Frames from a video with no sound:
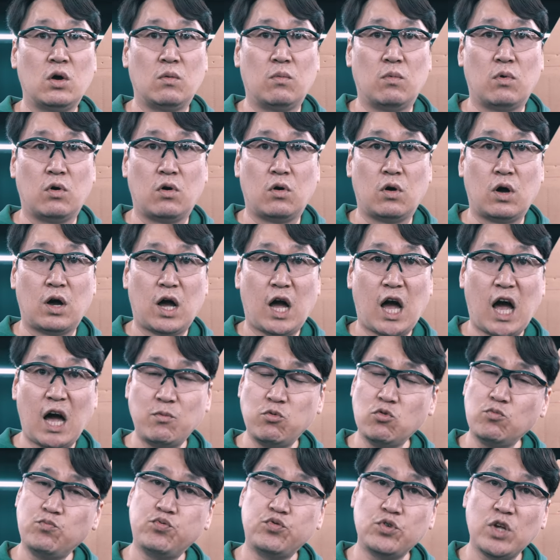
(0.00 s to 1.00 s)
뭐
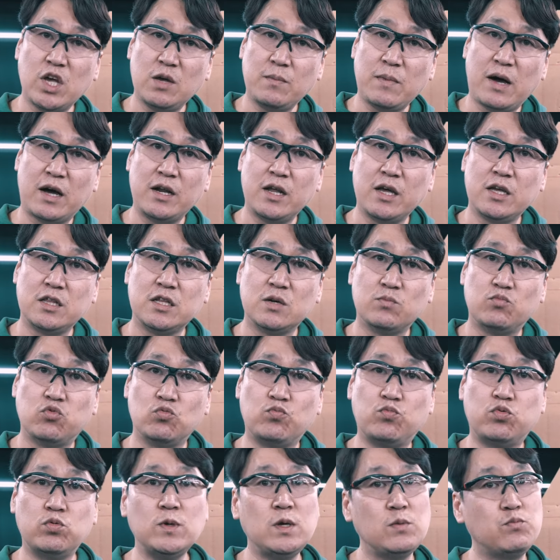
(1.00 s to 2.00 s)
하부 프레임 안에 있는
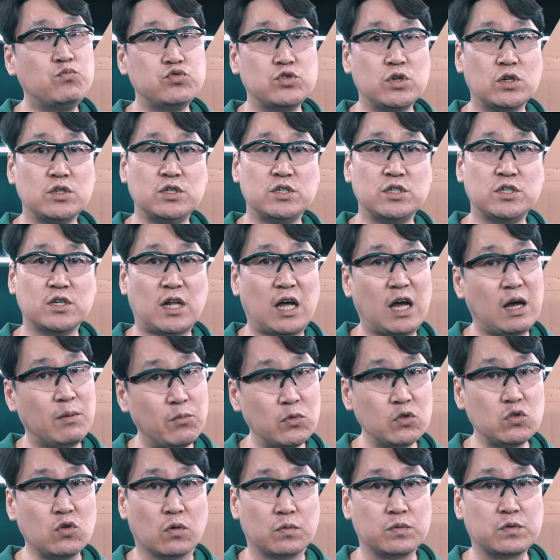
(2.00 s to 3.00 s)
부품이 부서진 적은 한
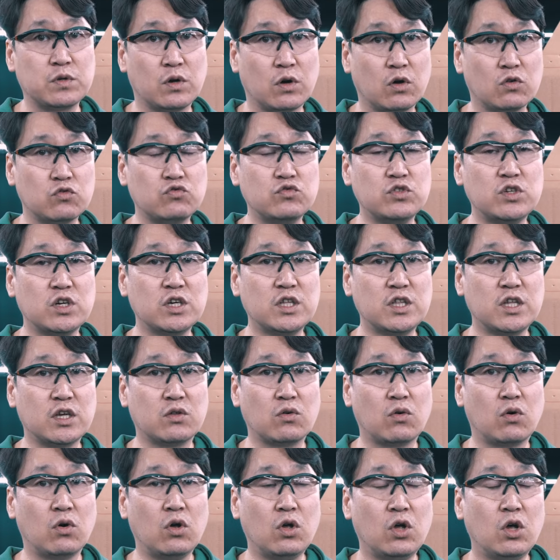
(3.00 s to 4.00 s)
번도 없어요.
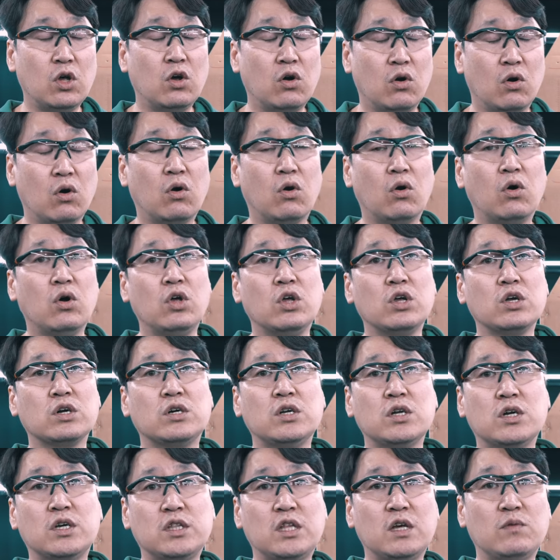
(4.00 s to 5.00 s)
순정인데도. 어,
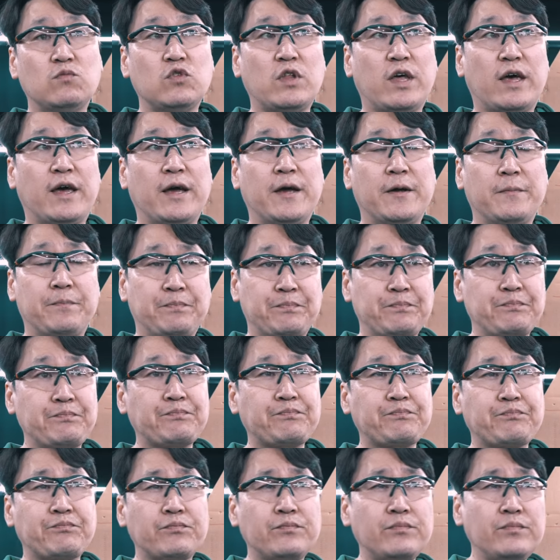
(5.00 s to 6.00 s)
그렇기 때문에
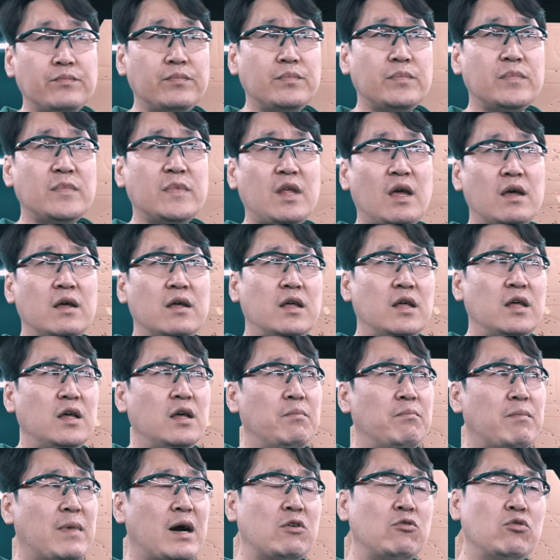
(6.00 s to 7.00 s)

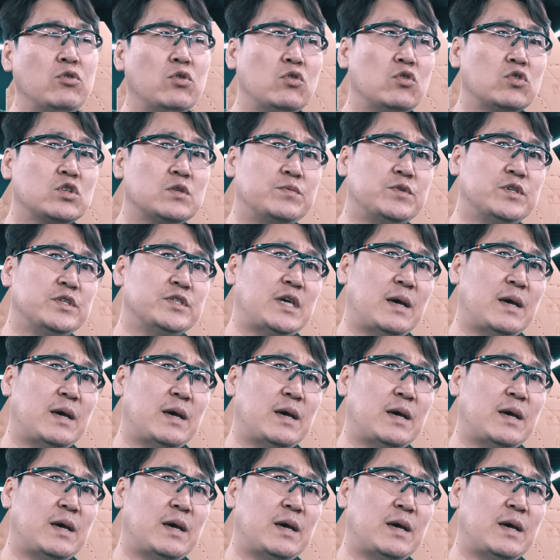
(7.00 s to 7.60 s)
마루이 글록 17